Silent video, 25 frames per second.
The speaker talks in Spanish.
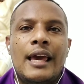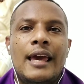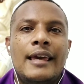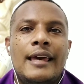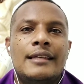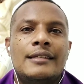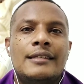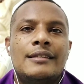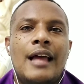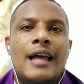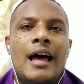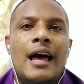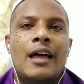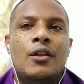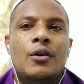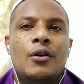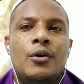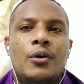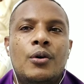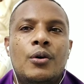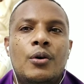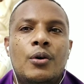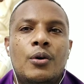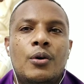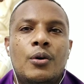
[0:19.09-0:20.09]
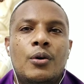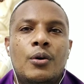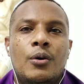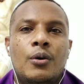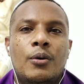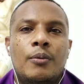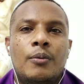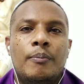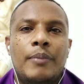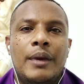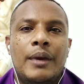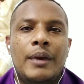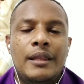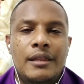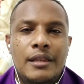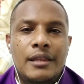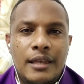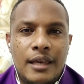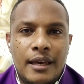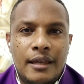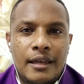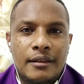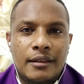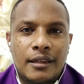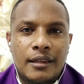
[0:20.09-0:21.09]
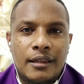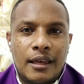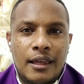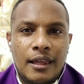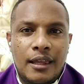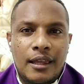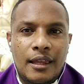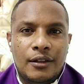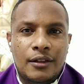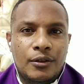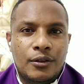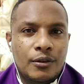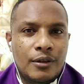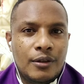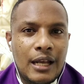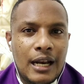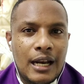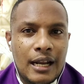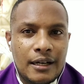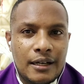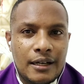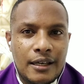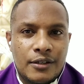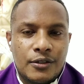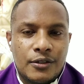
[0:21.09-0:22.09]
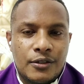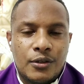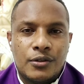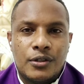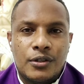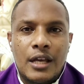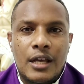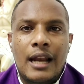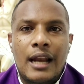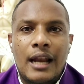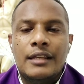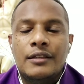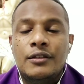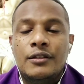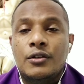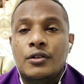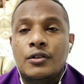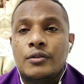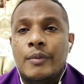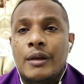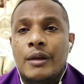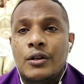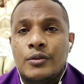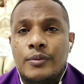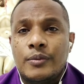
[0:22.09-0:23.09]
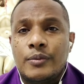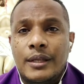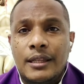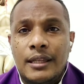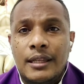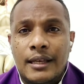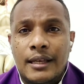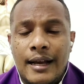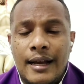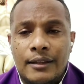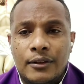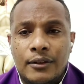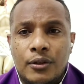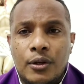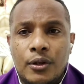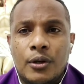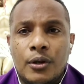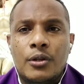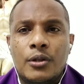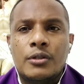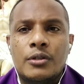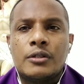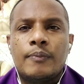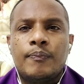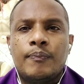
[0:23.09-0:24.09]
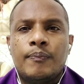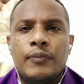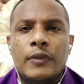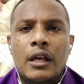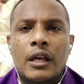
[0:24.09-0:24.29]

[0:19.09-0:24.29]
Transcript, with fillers: he estado pendiente de todas las redes sociales, Dios me los bendiga a todos.